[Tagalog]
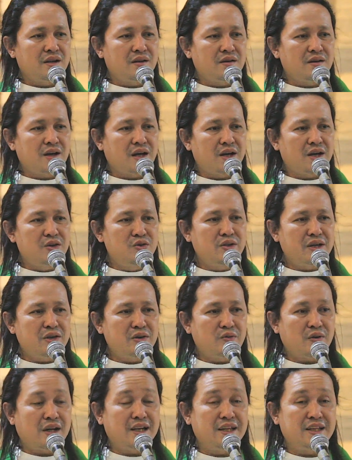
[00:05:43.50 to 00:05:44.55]
adunay
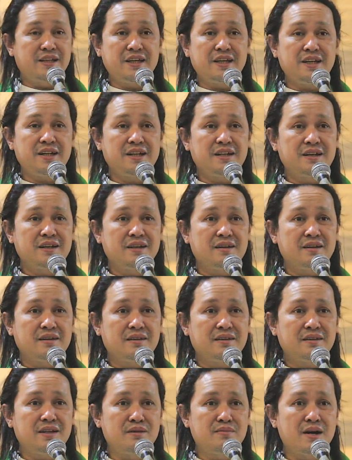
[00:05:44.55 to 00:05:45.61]
quality
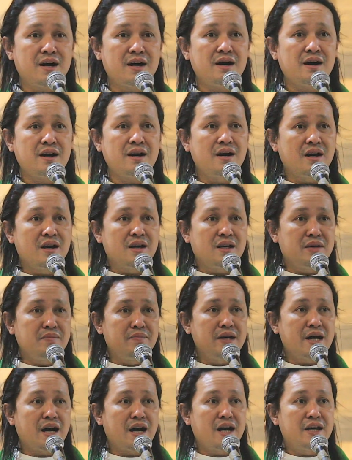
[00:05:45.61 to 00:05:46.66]
di ba
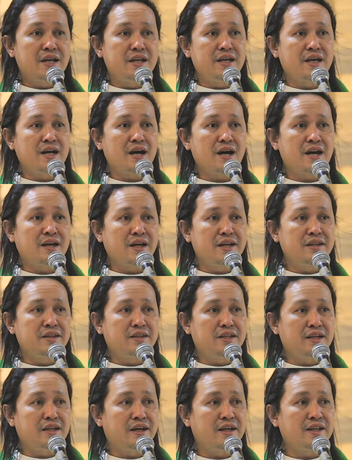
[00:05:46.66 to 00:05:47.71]
gibiyaan niya ang
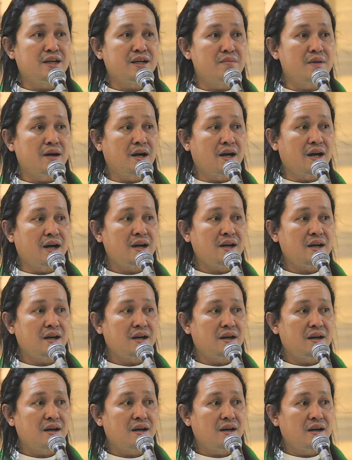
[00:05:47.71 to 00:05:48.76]
99 ka mga
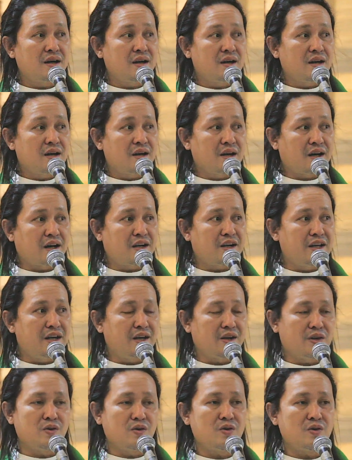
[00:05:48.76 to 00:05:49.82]

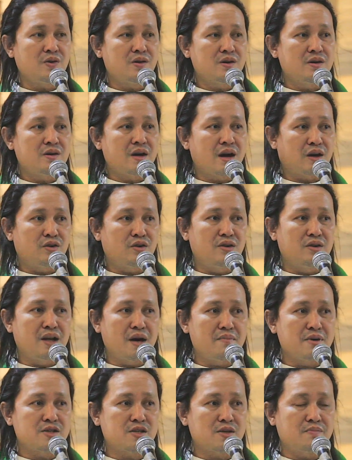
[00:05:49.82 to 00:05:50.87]
karnero aron
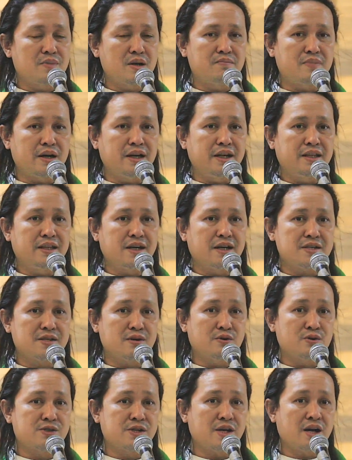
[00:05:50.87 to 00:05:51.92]
lamang sa pagpangita sa
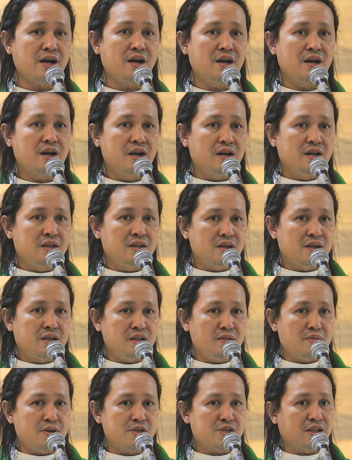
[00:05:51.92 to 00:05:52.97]
usa Di
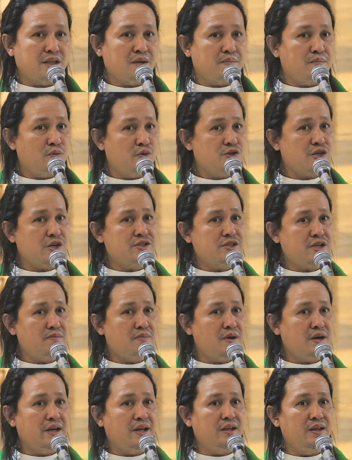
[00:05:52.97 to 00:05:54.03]
ba sa katapusan sa
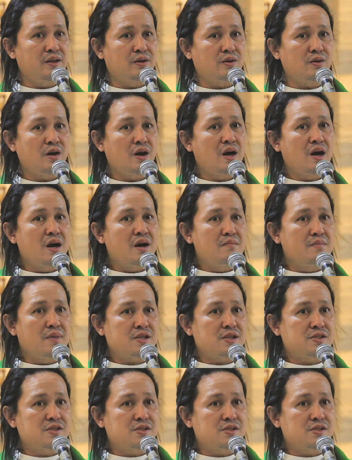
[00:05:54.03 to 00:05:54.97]
Ebanghelyo, mas